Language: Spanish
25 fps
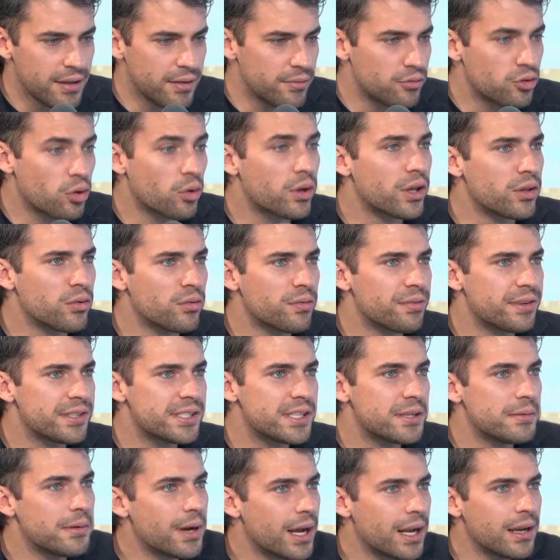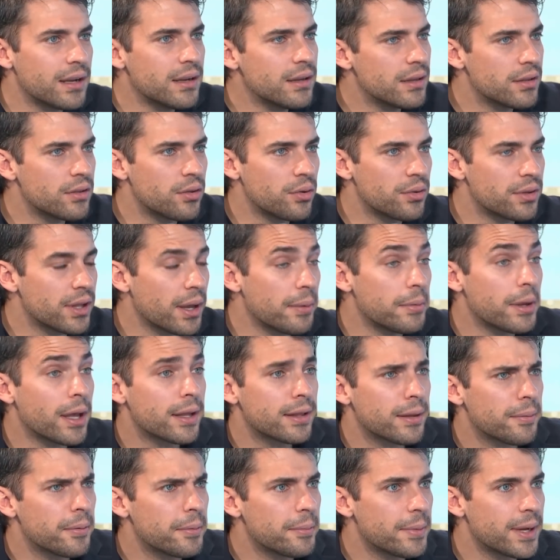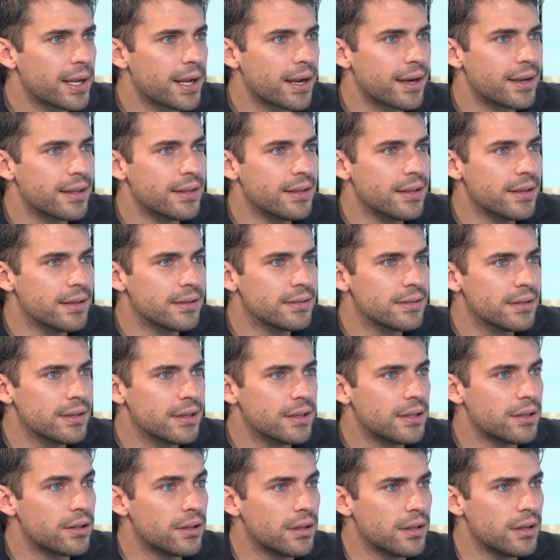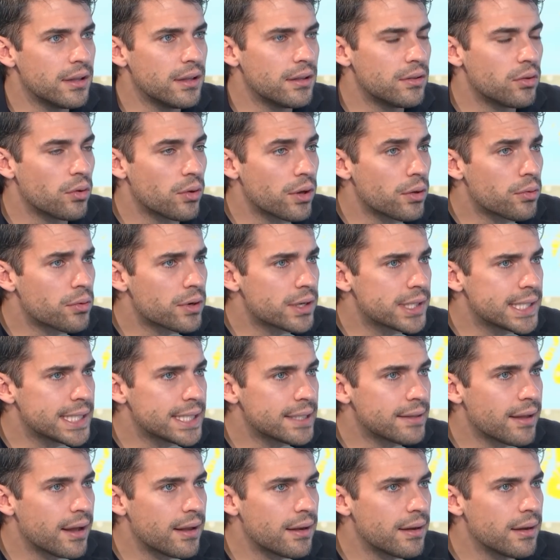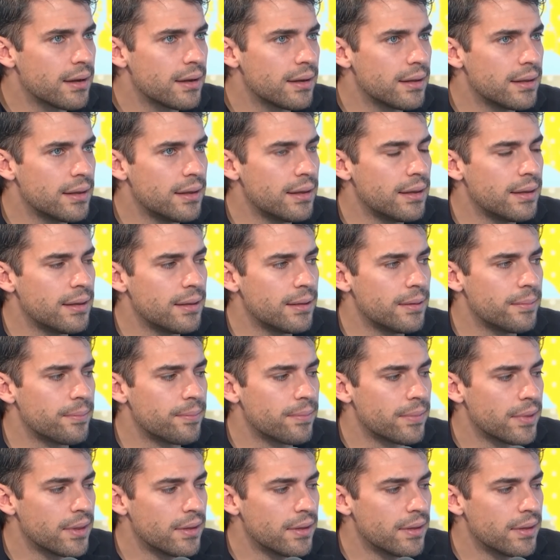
toqué en un festival donde había también bailarines y, toqué un recital y,